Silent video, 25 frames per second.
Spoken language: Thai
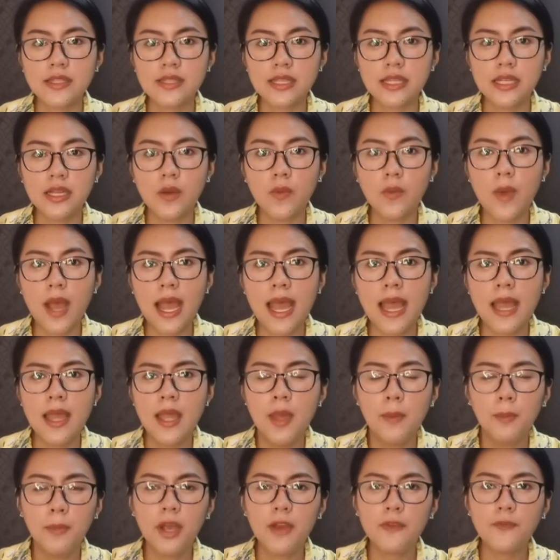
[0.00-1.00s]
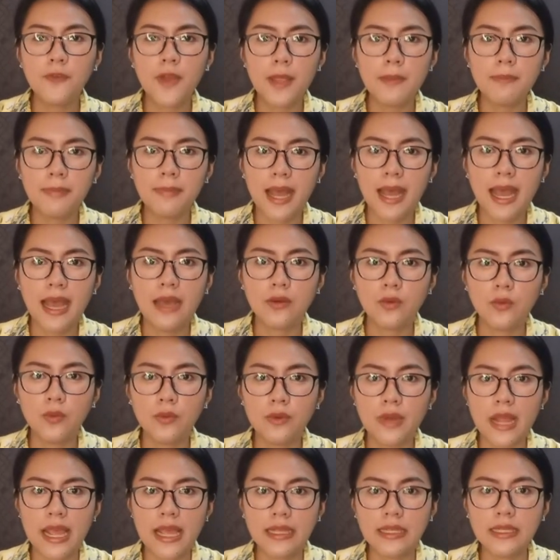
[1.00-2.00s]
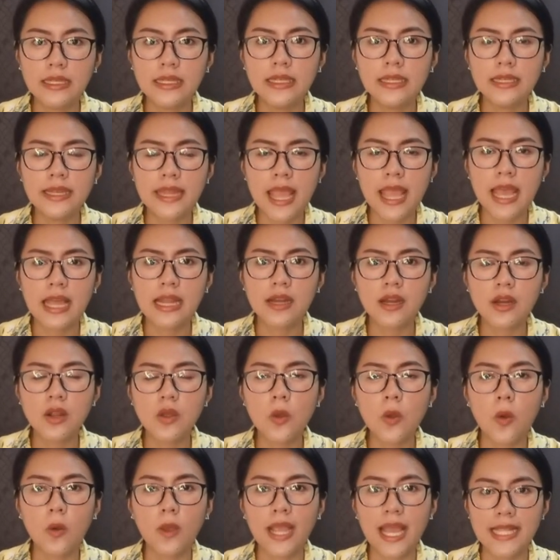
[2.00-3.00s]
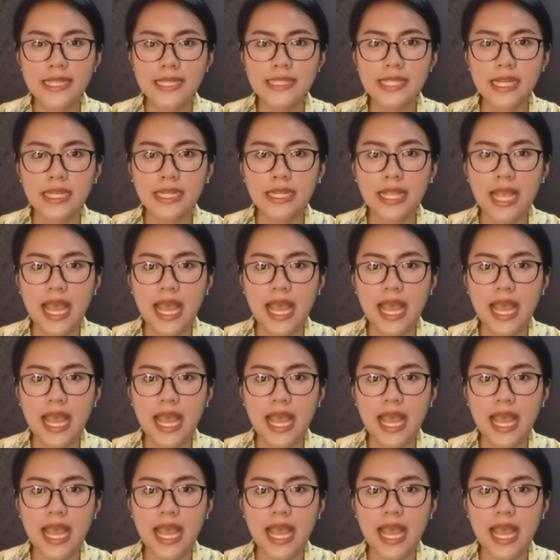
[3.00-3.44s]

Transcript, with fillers: จะเจอว่าเมื่อไฟป่ารุนแรงขึ้นเนี่ยเรื่องของการจัด